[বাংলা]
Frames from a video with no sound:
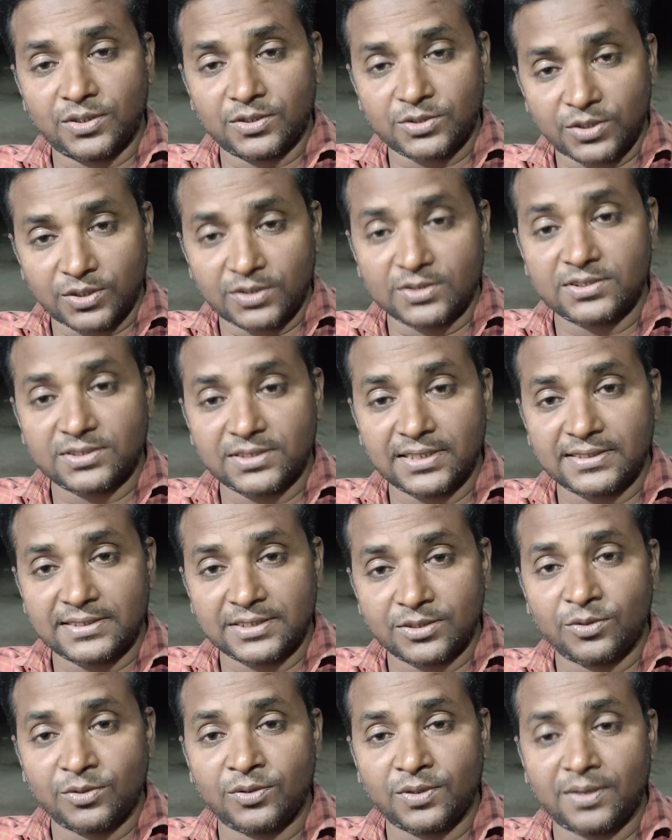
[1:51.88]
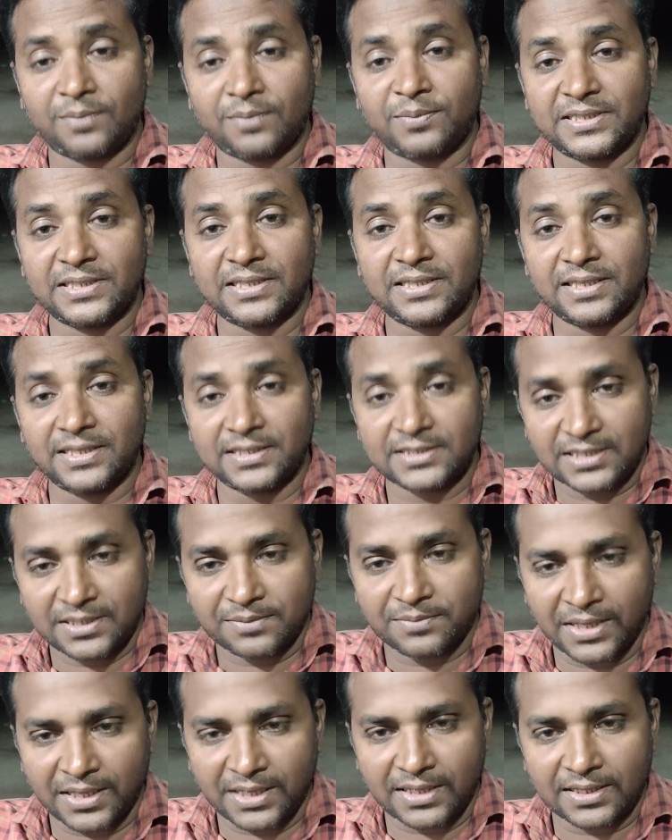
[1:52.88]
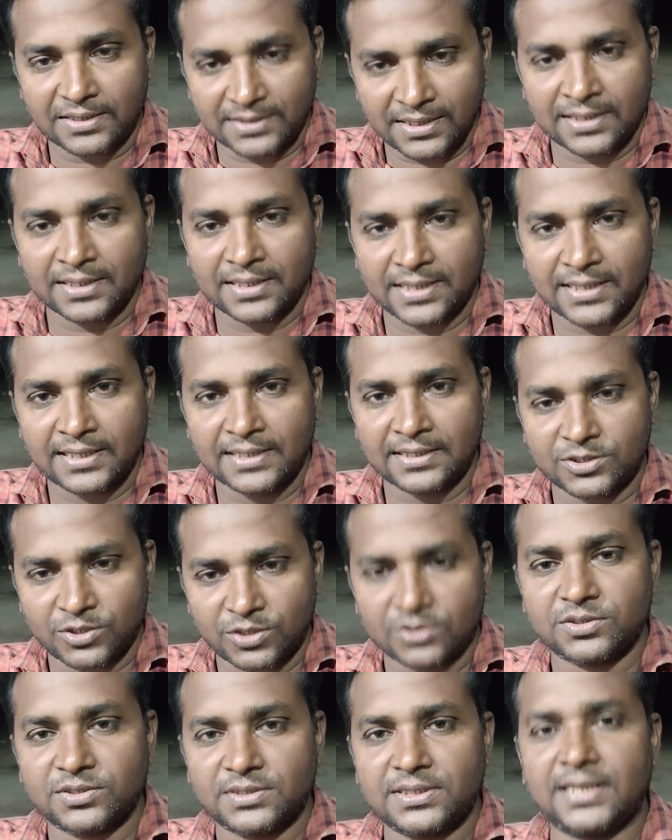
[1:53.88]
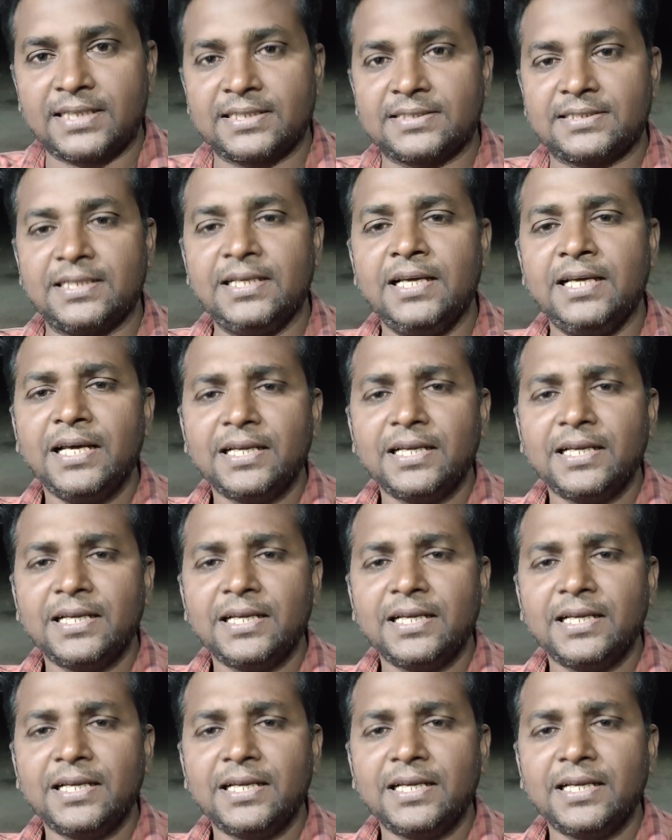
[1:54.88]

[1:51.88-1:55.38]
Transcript: সংস্থা যেগুলো আমাদের সেবা দানকারী সংস্থা আছে